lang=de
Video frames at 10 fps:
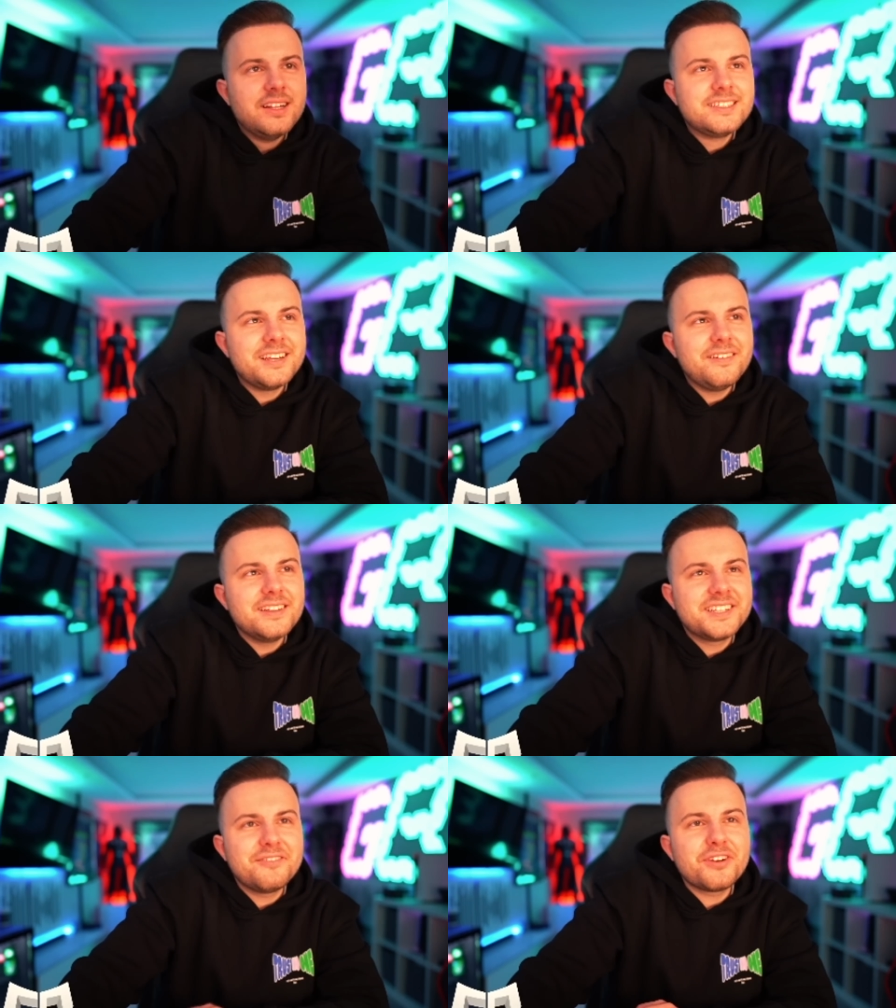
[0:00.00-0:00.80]
Sind,
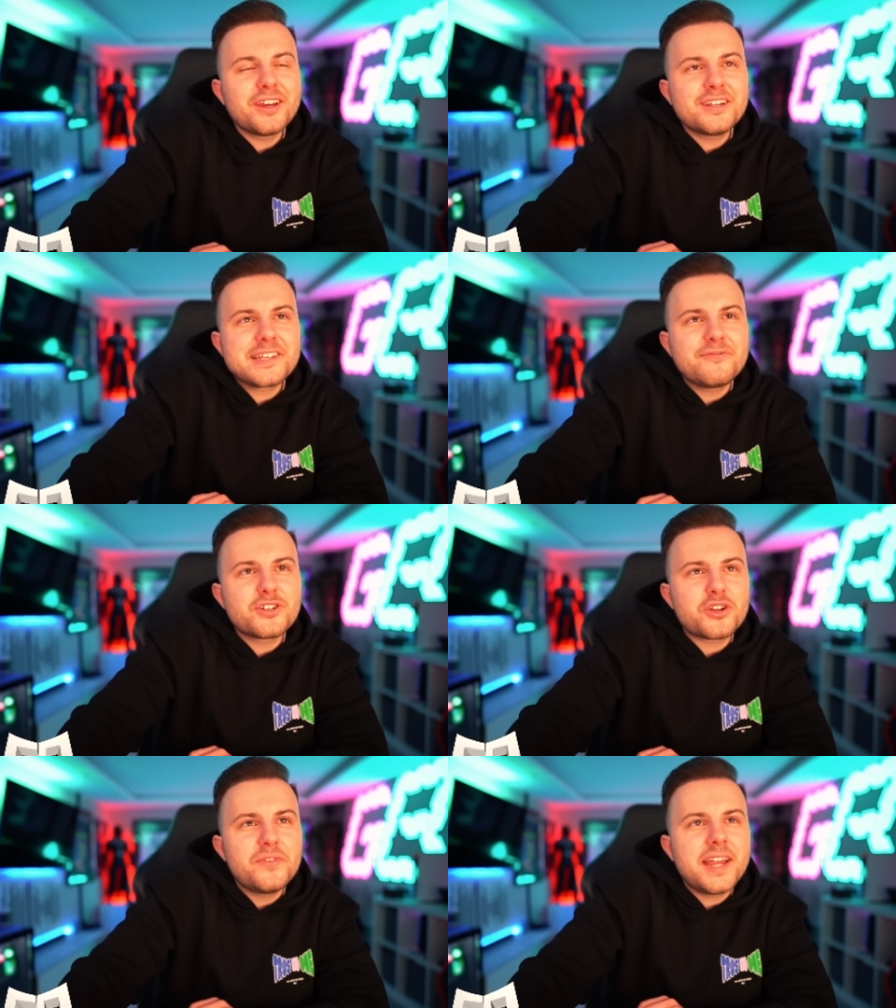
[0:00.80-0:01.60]
sind, wir, sind wir
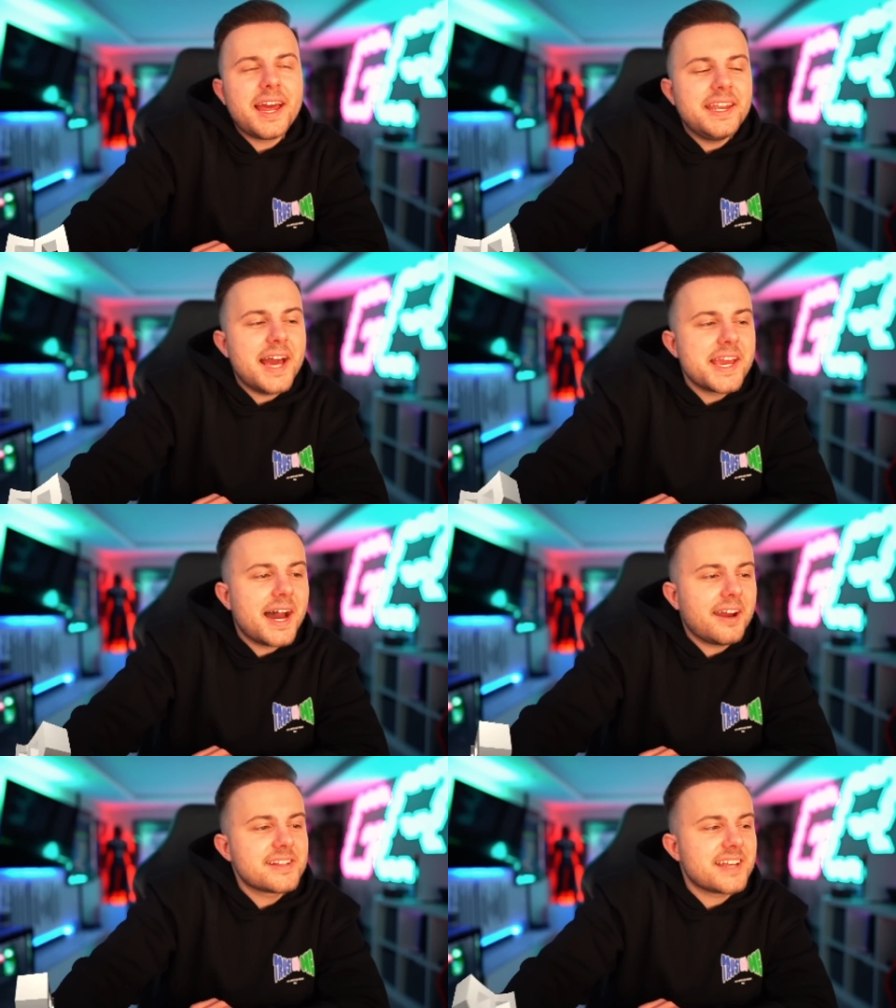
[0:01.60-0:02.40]
schon wieder in der
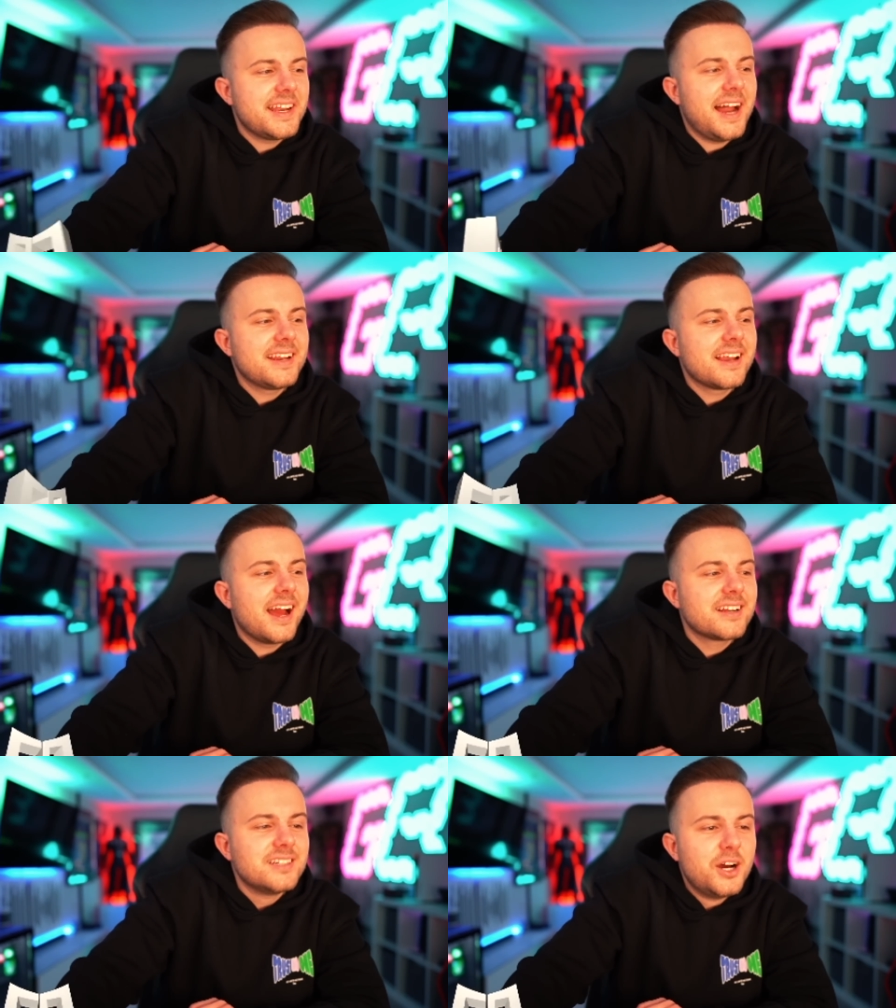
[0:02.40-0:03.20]
Jahreszeit
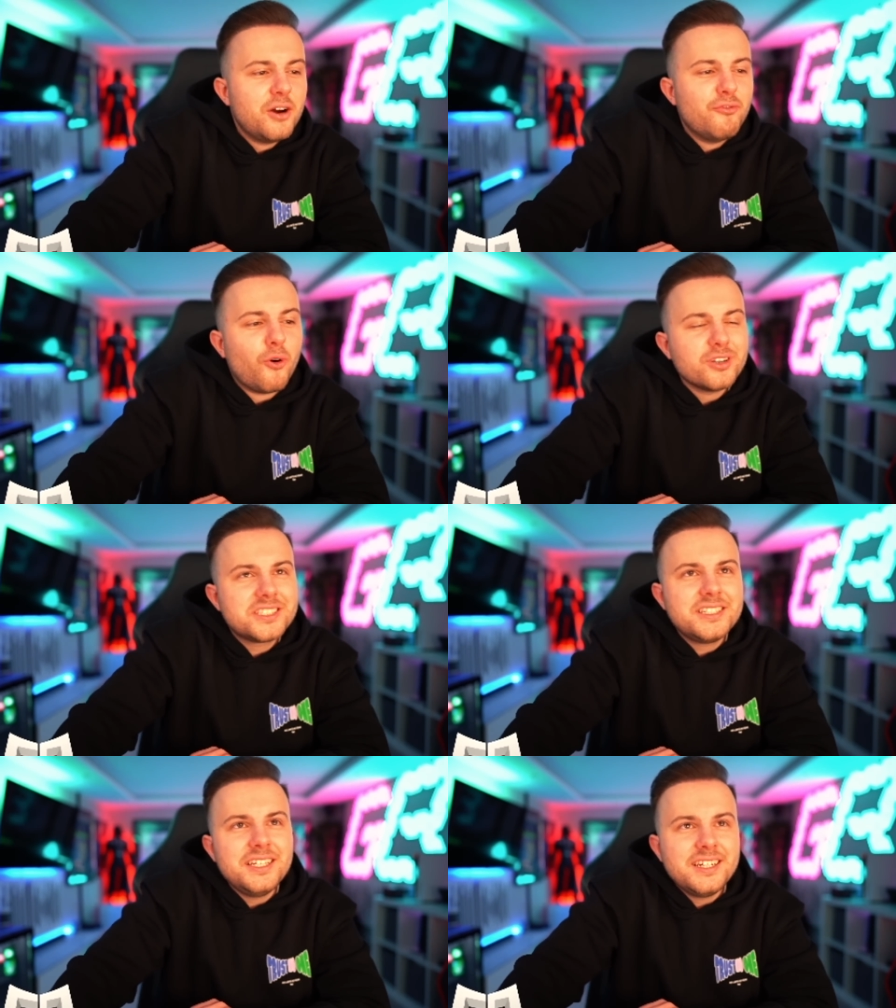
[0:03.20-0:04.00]
angelangt, wo
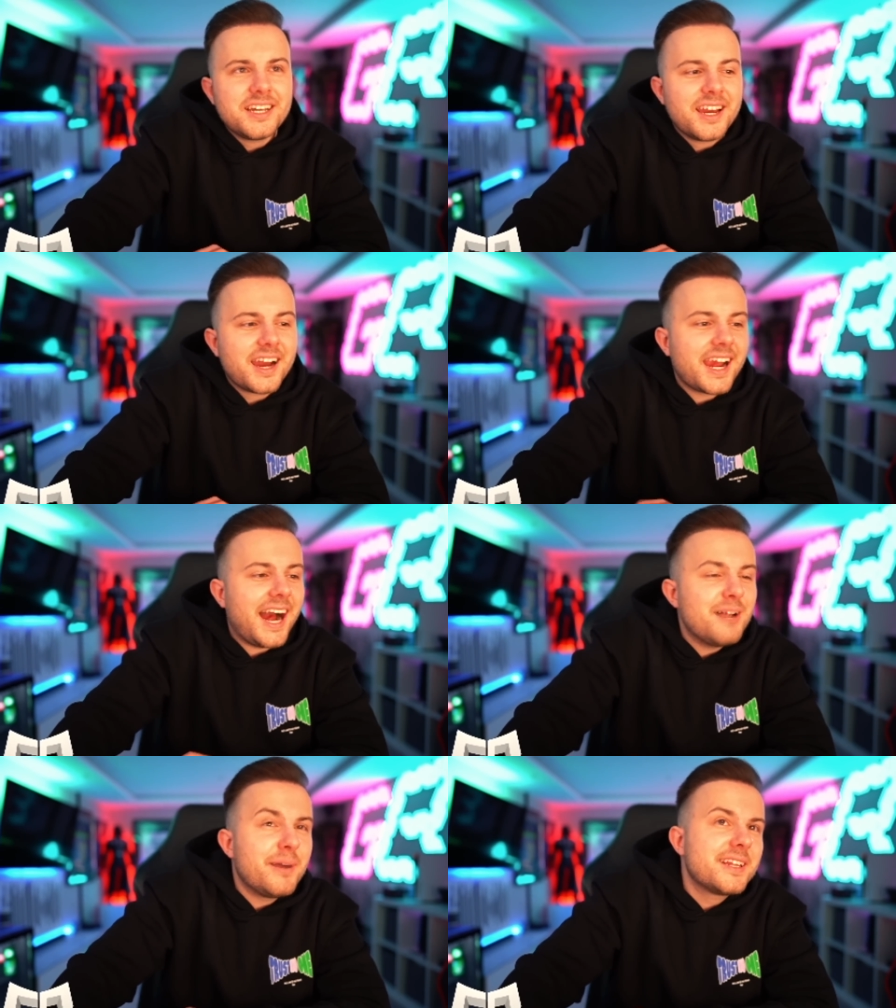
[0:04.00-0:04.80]
es die äh,
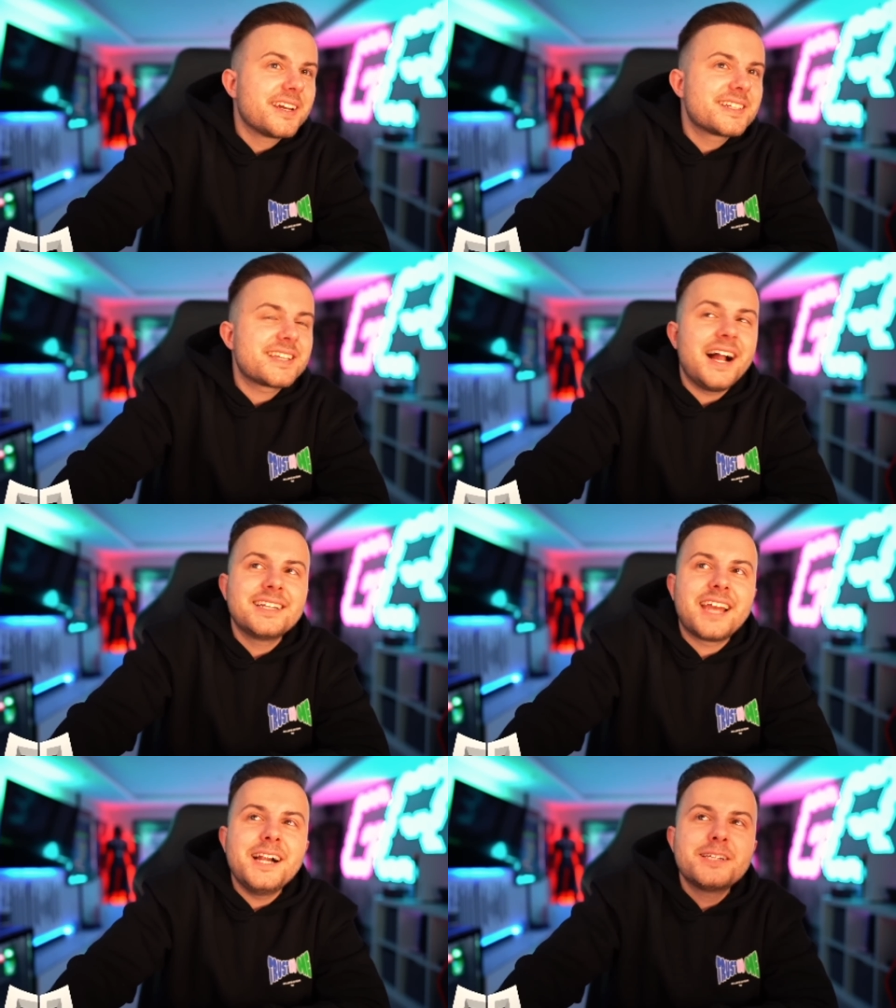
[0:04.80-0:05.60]
Real Madrid
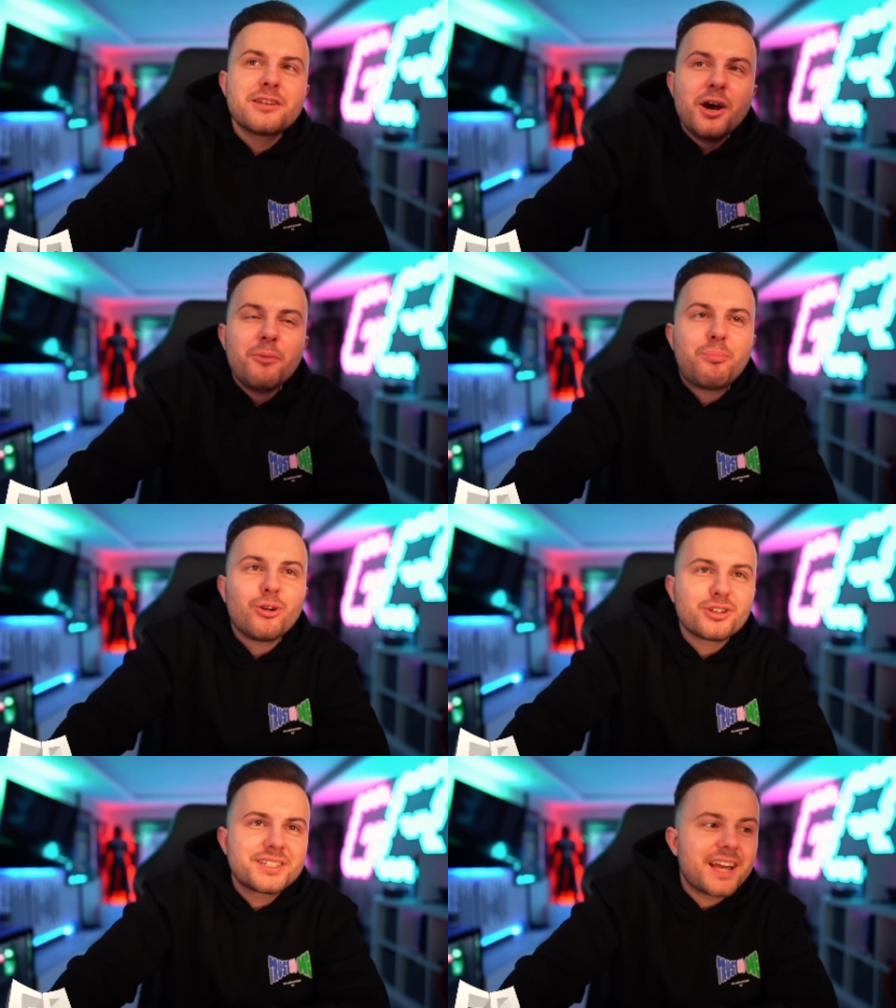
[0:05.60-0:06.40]
zahlt Geld
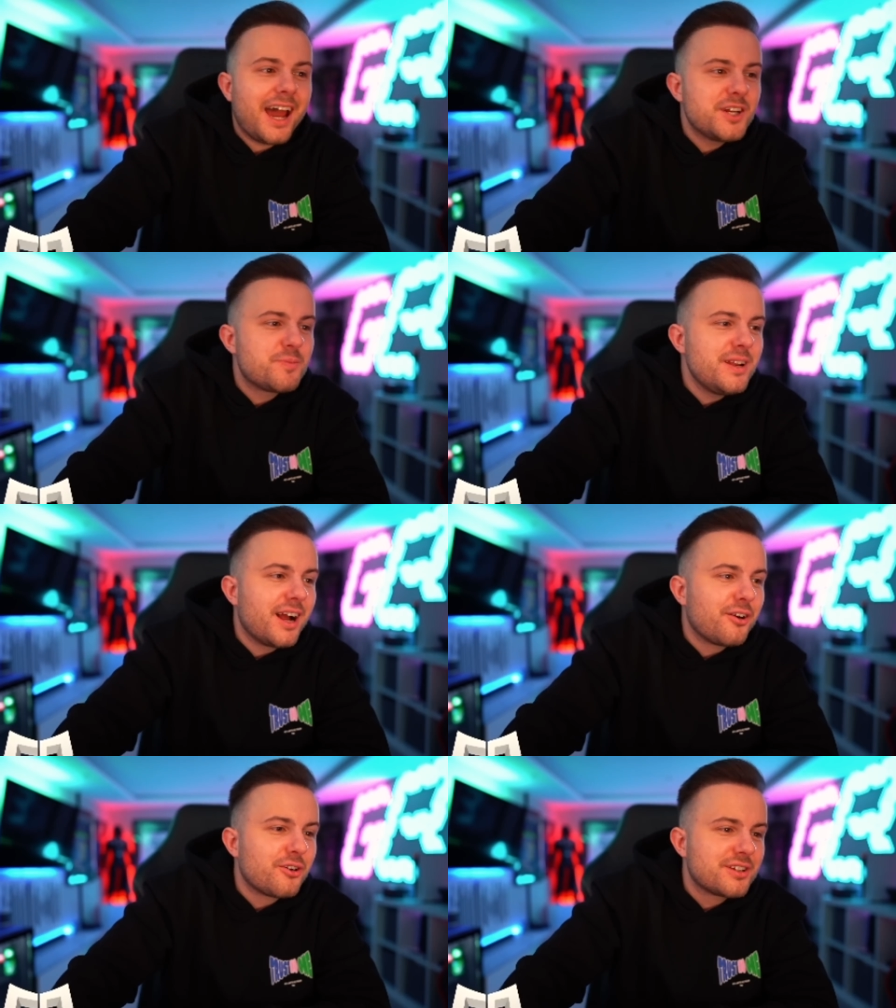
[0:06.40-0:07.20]
plus drei
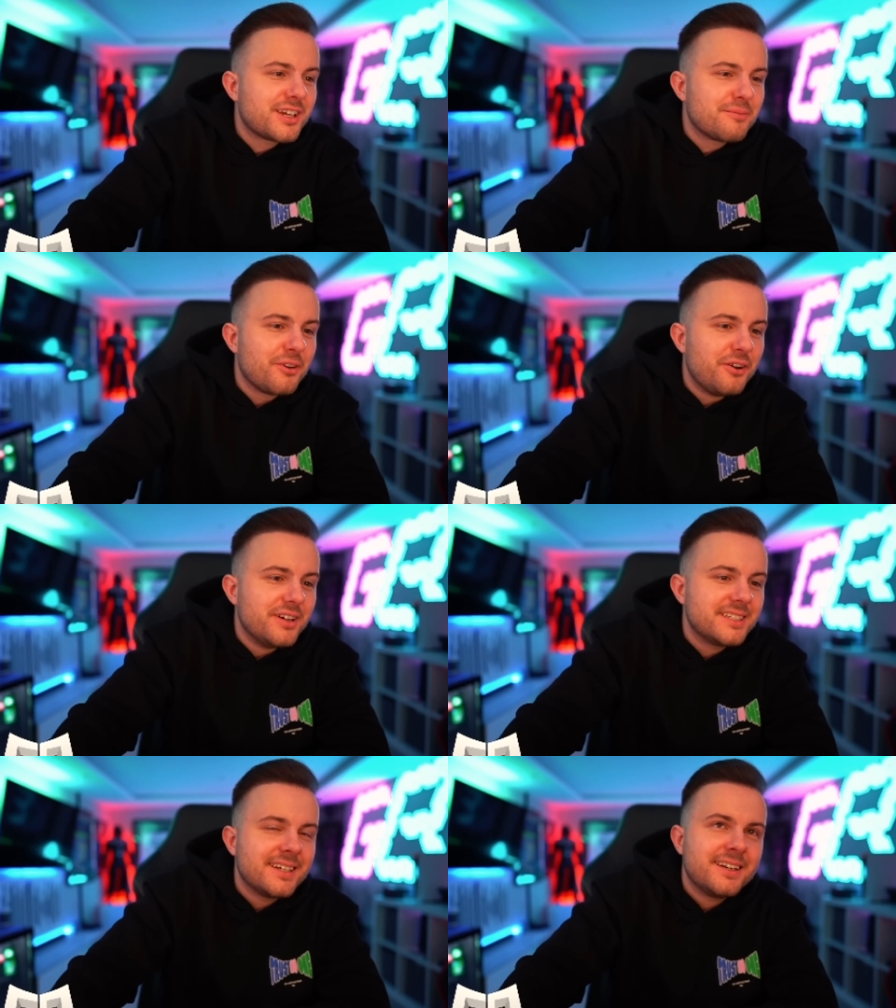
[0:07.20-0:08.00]
Spielergerüchte gibt oder
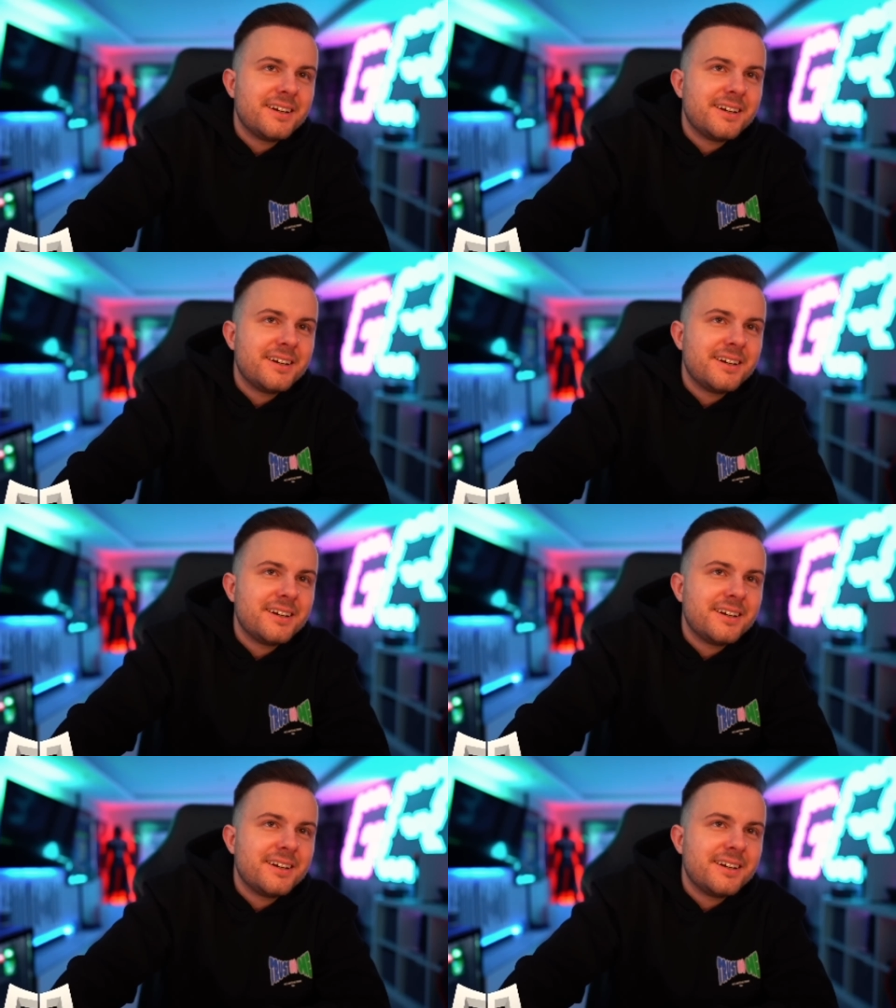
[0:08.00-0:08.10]
was?